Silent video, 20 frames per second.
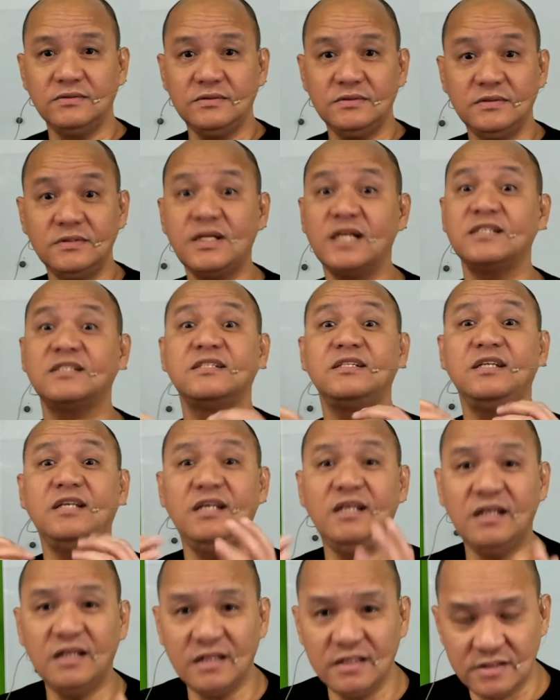na
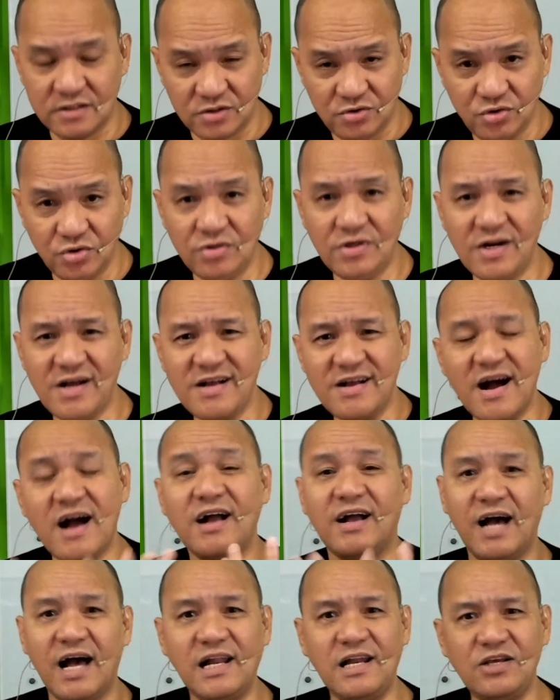skills. Doon ang
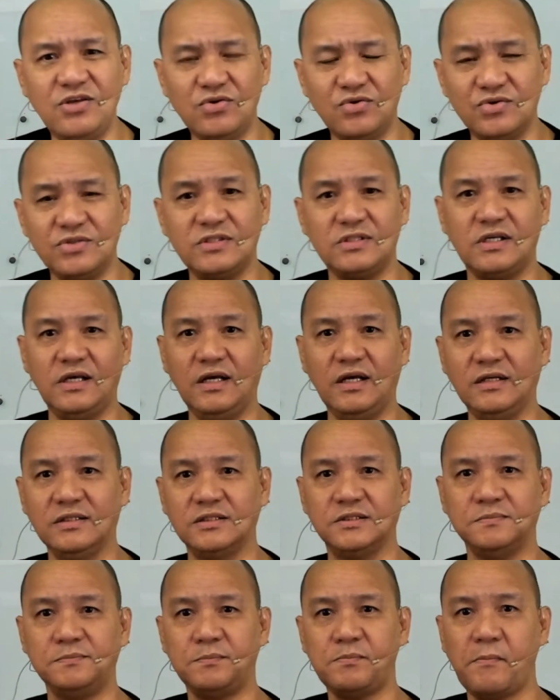gagaling yung
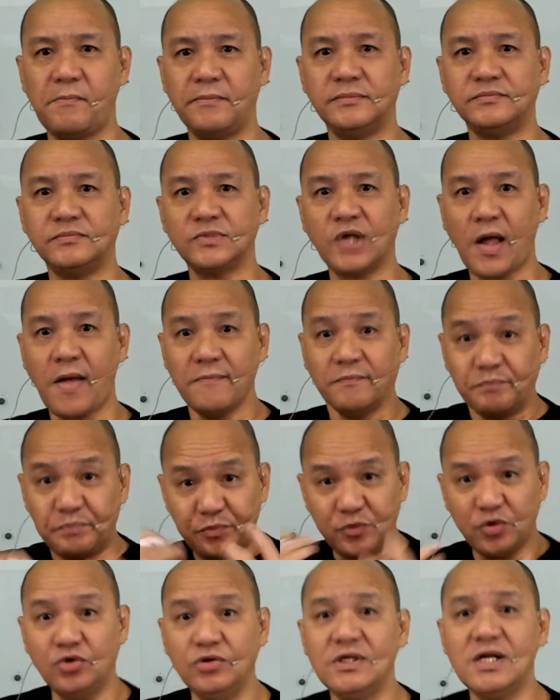skills.
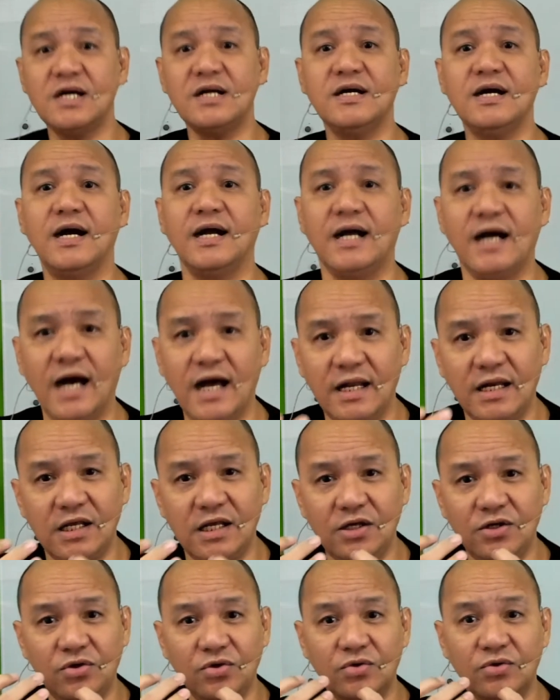Doon ang
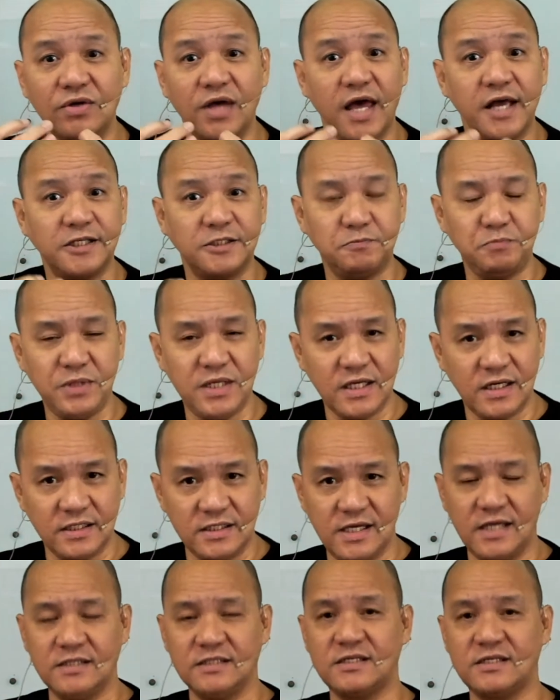gagaling yung
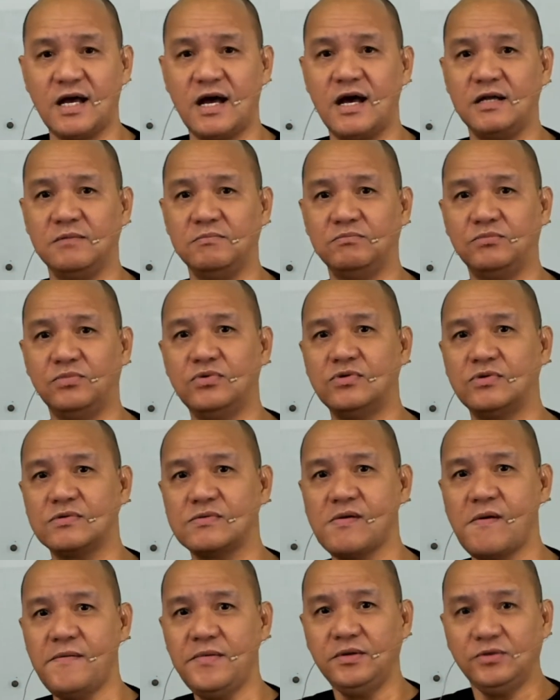experience sa handbook.
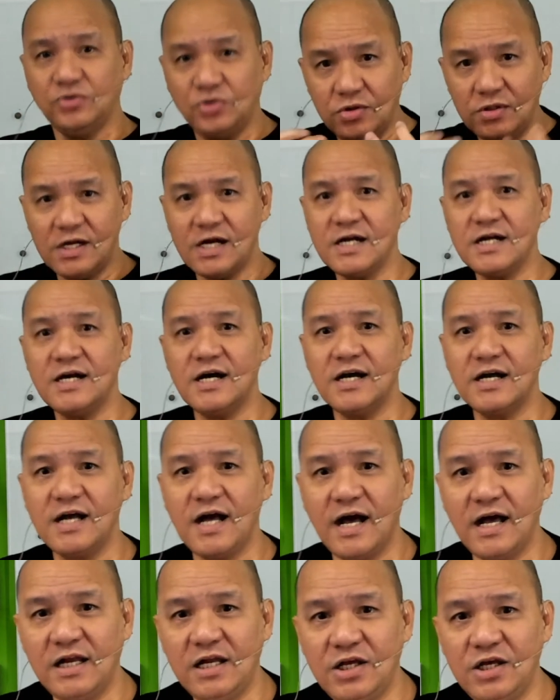Doon ang
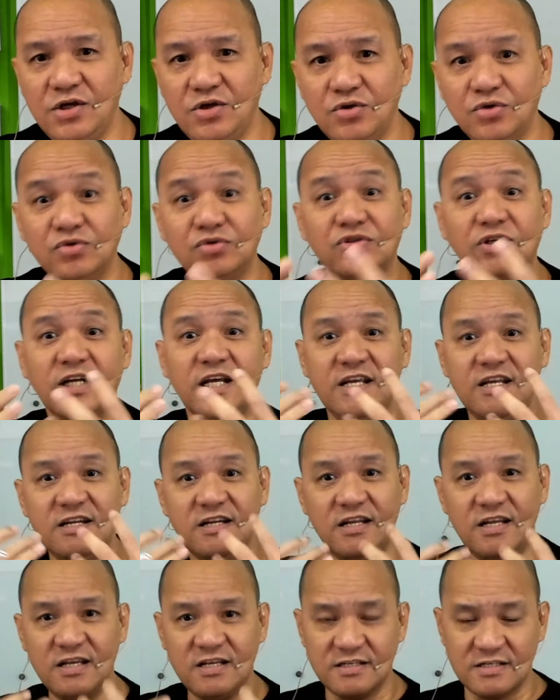gagaling yung
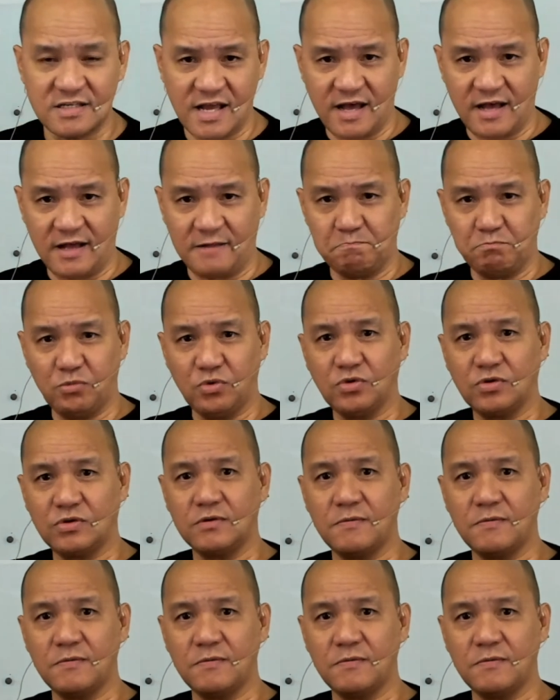training sa handbook.